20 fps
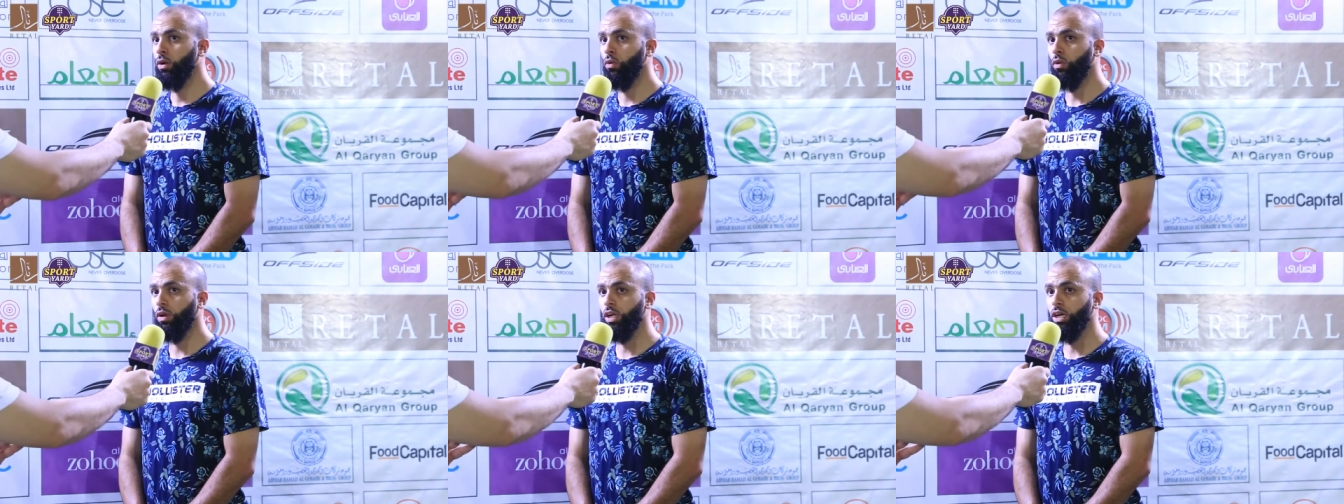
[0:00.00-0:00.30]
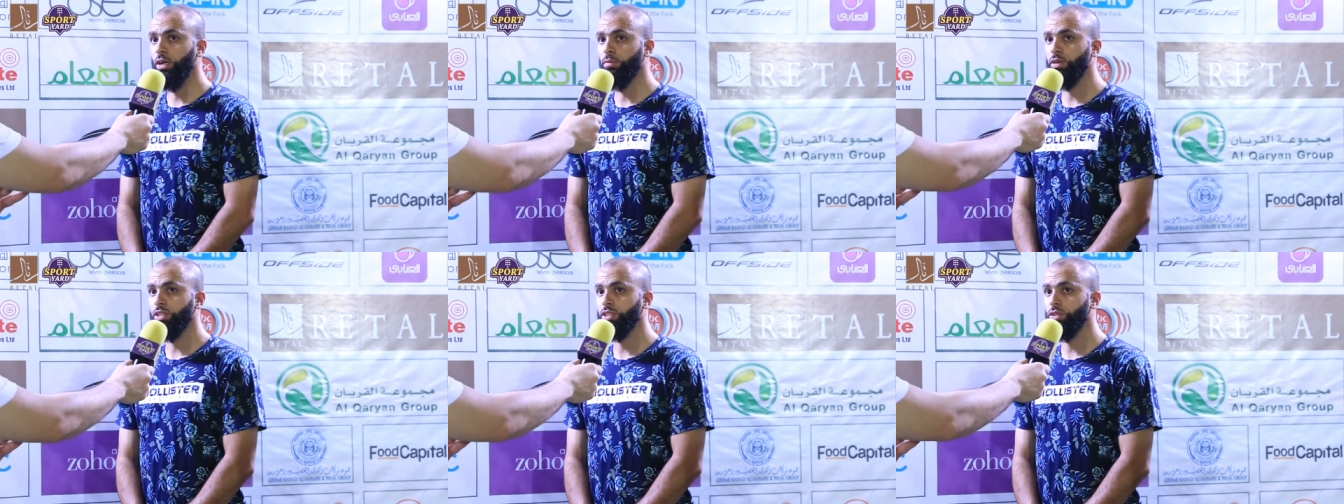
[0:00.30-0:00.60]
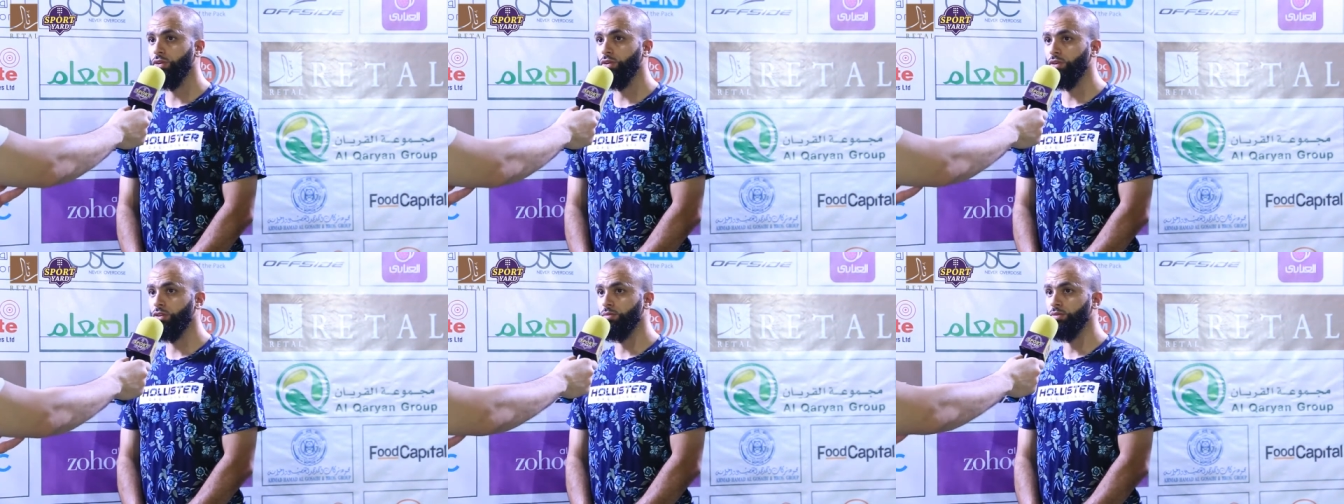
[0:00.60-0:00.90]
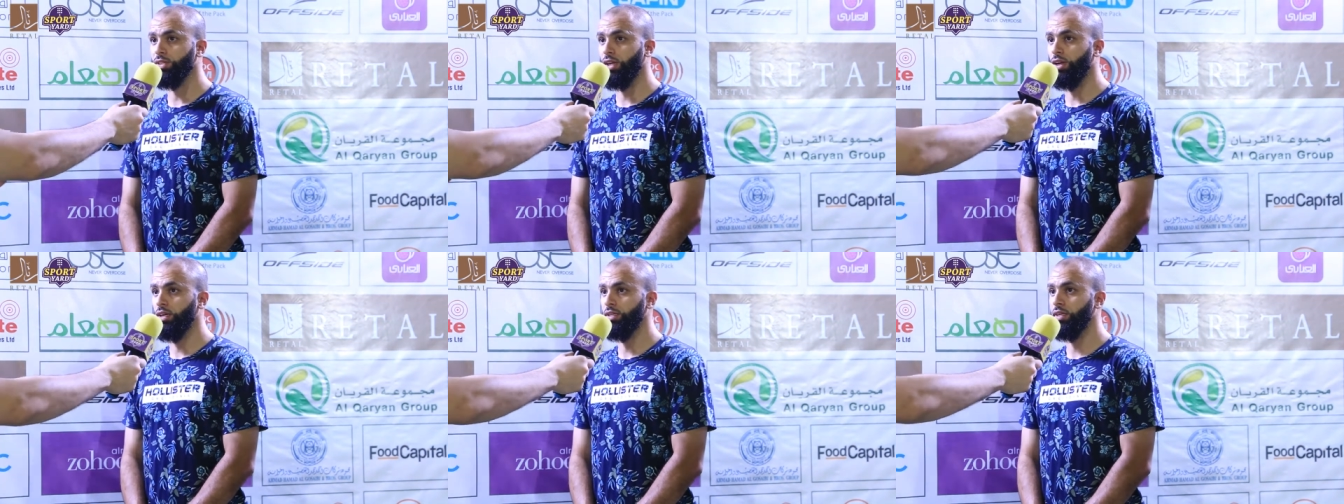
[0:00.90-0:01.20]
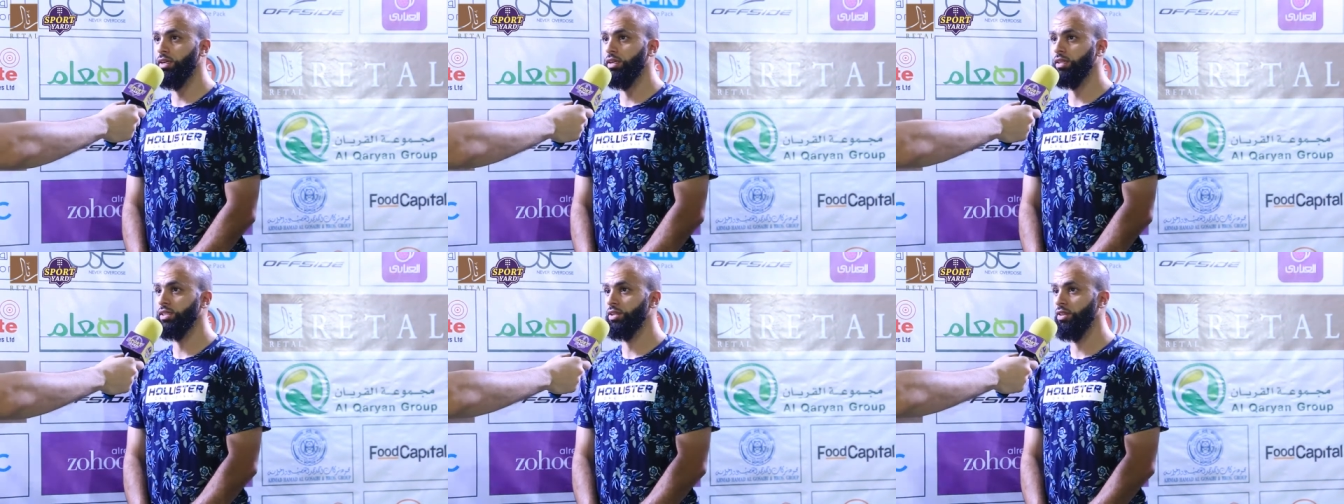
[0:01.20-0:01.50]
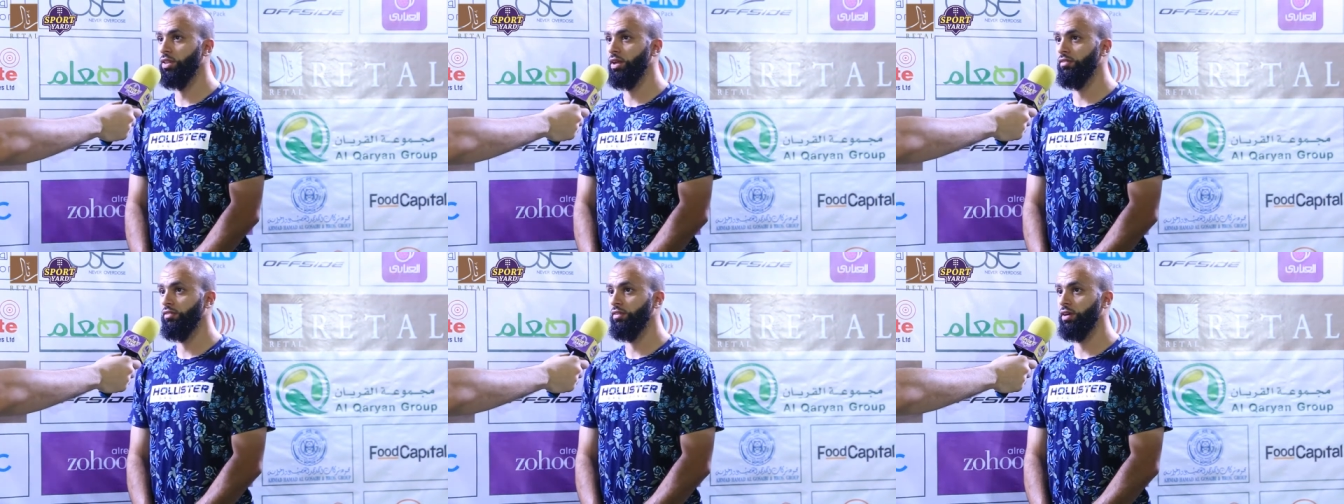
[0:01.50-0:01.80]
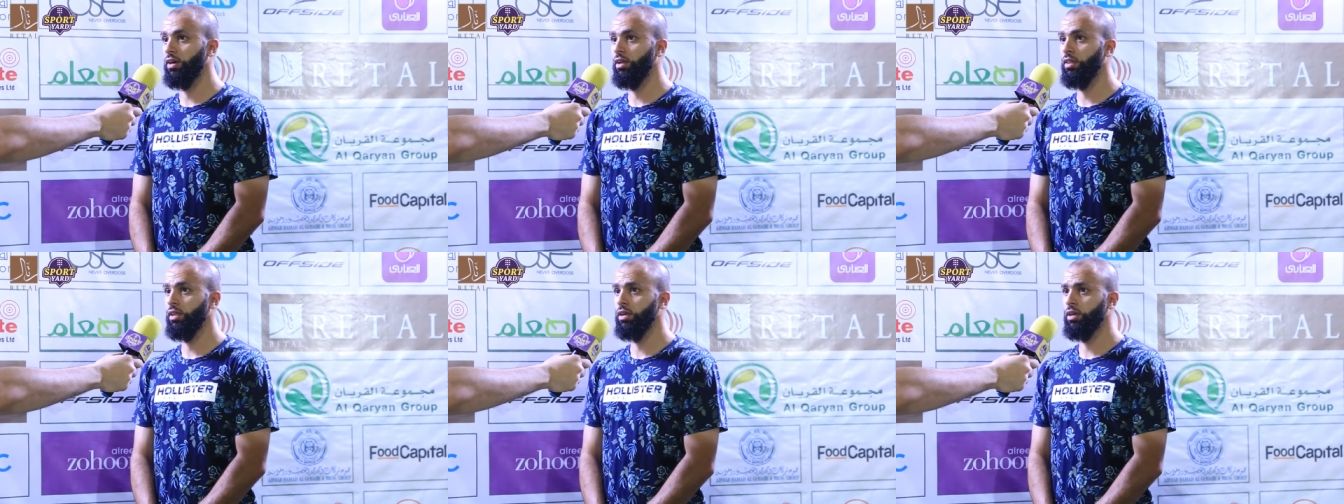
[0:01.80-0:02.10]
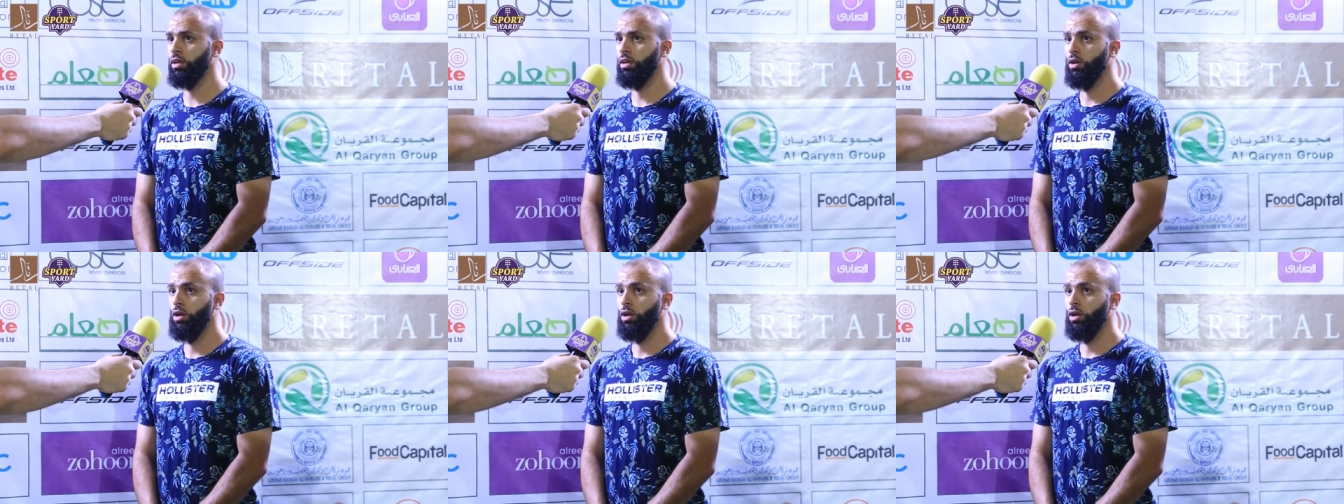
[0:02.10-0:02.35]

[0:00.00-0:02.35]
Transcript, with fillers: والله احب اشكركم صراحه على الاستضافه هذه